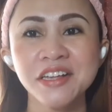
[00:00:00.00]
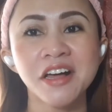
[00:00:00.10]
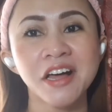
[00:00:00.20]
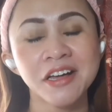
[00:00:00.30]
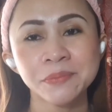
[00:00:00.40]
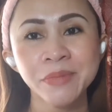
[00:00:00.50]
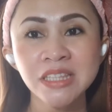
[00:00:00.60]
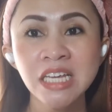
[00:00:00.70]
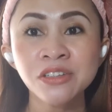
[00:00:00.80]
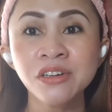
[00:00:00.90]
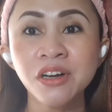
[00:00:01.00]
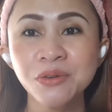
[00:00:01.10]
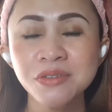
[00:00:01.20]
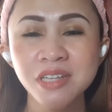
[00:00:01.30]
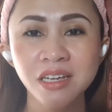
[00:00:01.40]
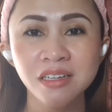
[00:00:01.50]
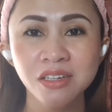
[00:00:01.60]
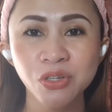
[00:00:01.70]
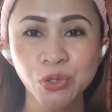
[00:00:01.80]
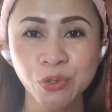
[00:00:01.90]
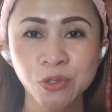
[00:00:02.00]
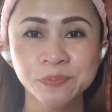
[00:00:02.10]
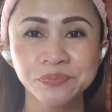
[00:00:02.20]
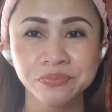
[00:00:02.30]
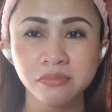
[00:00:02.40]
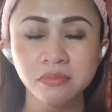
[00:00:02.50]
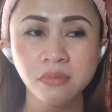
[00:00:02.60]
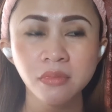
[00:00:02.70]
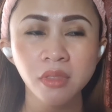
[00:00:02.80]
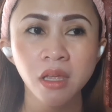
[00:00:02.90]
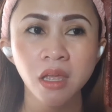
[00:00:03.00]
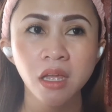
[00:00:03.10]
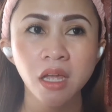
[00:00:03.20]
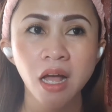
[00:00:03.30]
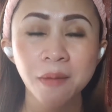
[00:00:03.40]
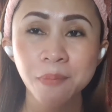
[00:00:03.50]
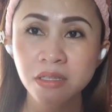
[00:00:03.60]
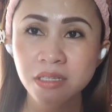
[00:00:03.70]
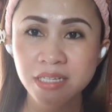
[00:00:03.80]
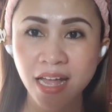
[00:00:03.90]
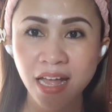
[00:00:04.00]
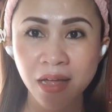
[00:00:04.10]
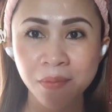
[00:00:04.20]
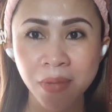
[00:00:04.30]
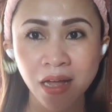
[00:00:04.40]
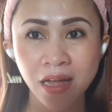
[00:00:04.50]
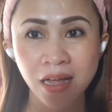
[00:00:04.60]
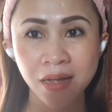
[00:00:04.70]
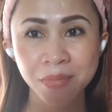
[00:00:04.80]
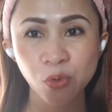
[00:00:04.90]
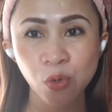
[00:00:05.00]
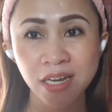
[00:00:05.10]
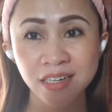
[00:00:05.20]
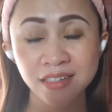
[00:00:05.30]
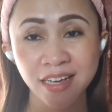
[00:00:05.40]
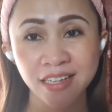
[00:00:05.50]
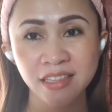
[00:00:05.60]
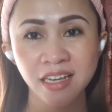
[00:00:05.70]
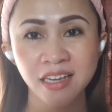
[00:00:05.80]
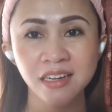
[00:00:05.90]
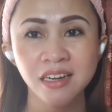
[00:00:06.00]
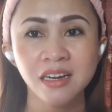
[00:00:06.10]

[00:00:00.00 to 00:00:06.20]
uh, may tanong ako sa inyo about sa mga nagulang natin.